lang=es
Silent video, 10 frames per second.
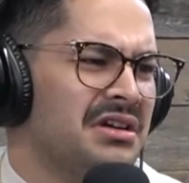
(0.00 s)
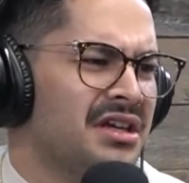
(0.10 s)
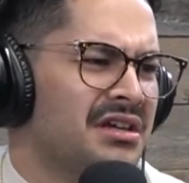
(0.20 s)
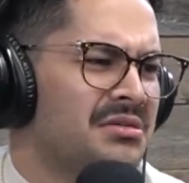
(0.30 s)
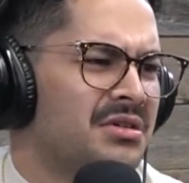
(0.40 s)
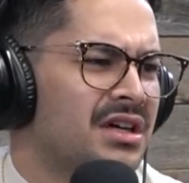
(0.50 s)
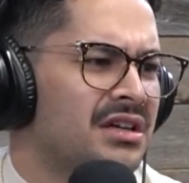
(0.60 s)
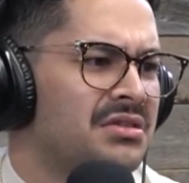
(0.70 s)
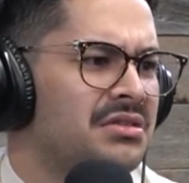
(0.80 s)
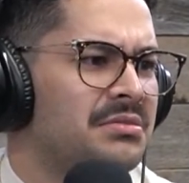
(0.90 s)
porque como
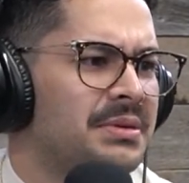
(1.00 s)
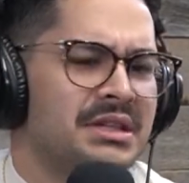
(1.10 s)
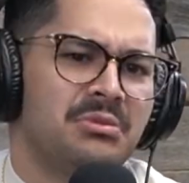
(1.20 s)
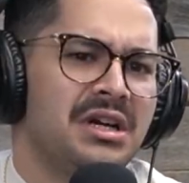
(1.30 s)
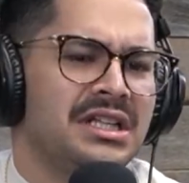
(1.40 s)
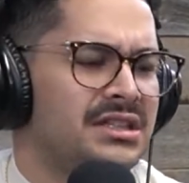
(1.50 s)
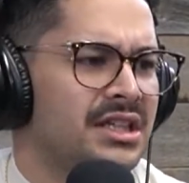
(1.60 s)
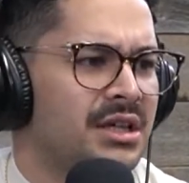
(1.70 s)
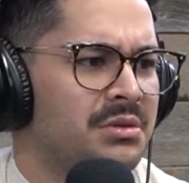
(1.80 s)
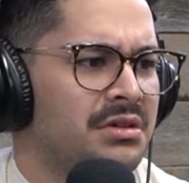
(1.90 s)
que no perdimos el
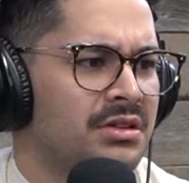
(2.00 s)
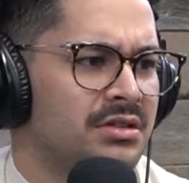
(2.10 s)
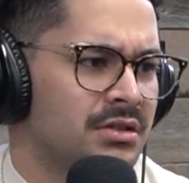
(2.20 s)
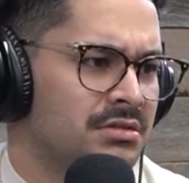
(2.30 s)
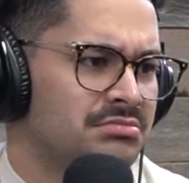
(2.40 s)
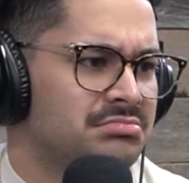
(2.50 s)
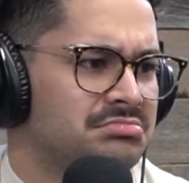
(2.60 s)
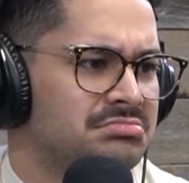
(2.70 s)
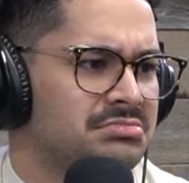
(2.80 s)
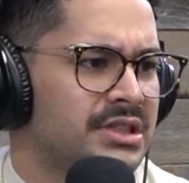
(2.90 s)
interés uno del otro.
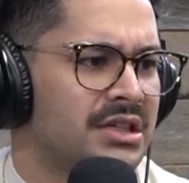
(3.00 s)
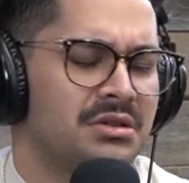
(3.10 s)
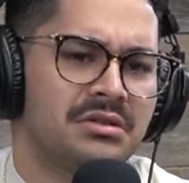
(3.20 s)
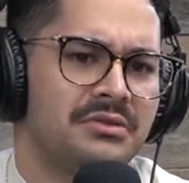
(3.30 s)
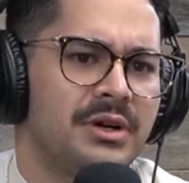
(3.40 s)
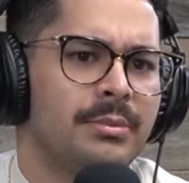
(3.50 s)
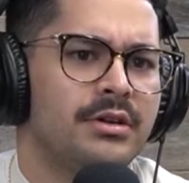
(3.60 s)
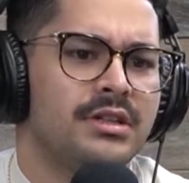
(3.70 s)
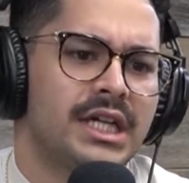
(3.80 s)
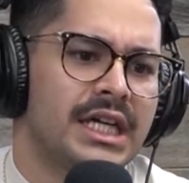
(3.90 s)
O sea, no, no fue
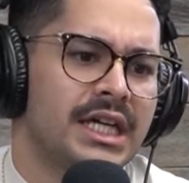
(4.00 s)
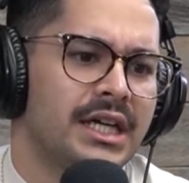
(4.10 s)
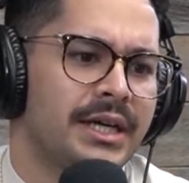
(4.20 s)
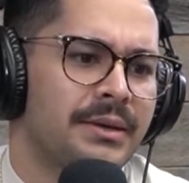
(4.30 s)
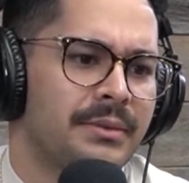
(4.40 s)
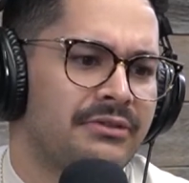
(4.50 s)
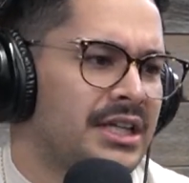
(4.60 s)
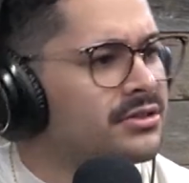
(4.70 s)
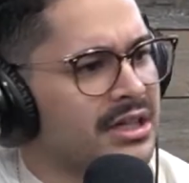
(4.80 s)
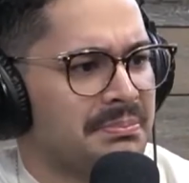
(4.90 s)
porque me
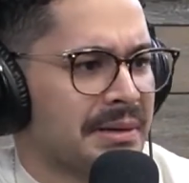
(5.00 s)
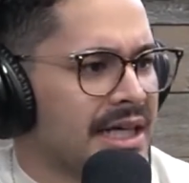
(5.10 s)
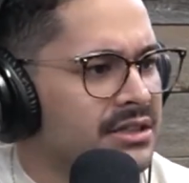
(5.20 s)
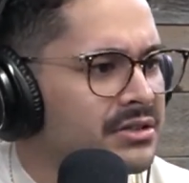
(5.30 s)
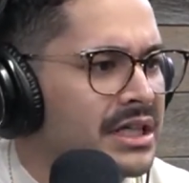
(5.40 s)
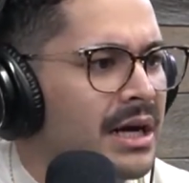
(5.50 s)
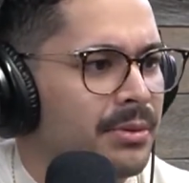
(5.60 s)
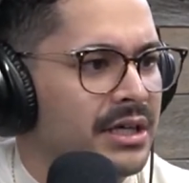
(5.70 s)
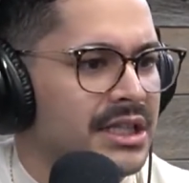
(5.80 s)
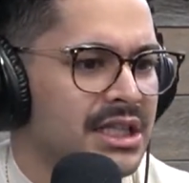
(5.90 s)
faltó el respeto ni nada
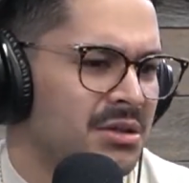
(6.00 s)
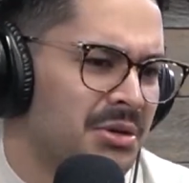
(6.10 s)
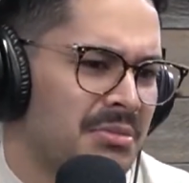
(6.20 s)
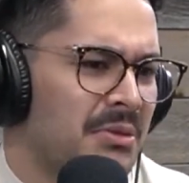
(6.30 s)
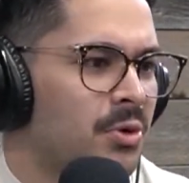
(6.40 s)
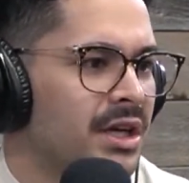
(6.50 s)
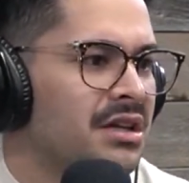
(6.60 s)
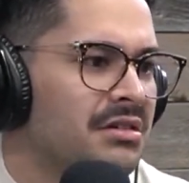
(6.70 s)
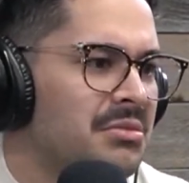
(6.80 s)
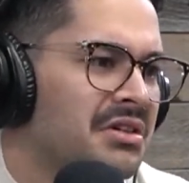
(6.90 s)
por el estilo, pero me
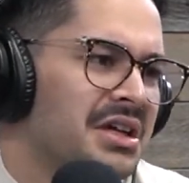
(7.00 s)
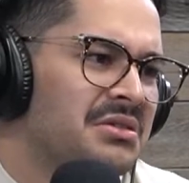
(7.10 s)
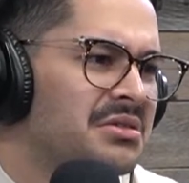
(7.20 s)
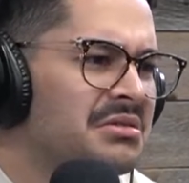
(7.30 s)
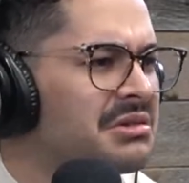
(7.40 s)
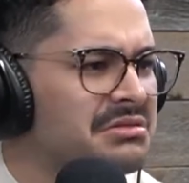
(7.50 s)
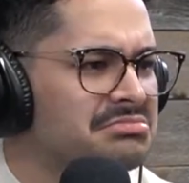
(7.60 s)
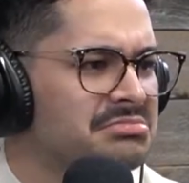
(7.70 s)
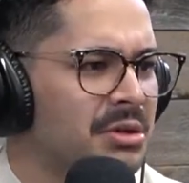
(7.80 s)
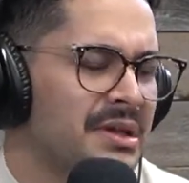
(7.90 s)
aburrí. Como que no, no,
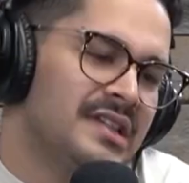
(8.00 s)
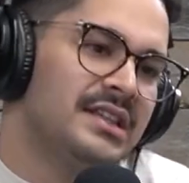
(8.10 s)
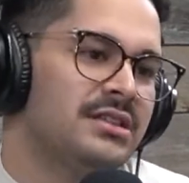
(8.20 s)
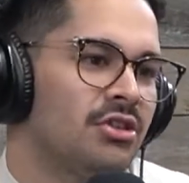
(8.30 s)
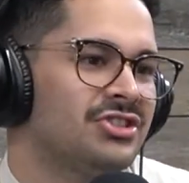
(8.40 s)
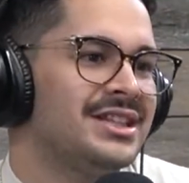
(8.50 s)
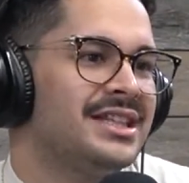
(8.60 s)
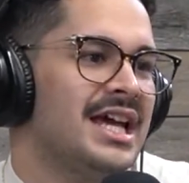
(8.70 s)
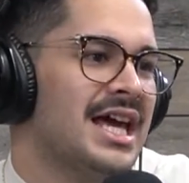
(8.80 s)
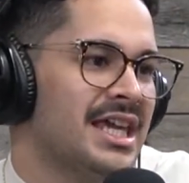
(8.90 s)
no, me
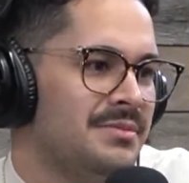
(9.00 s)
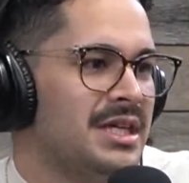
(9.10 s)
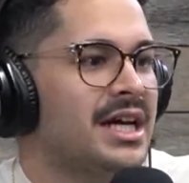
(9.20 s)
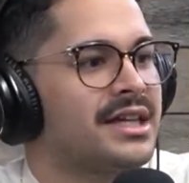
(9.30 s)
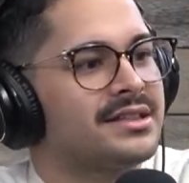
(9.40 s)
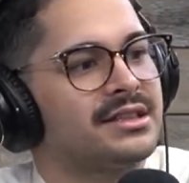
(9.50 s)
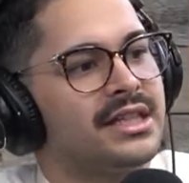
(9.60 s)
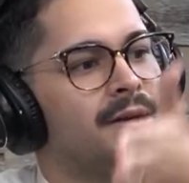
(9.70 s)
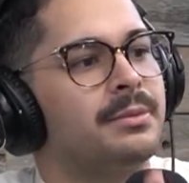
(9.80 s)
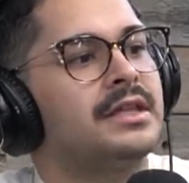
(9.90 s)
sentía la química que sentía al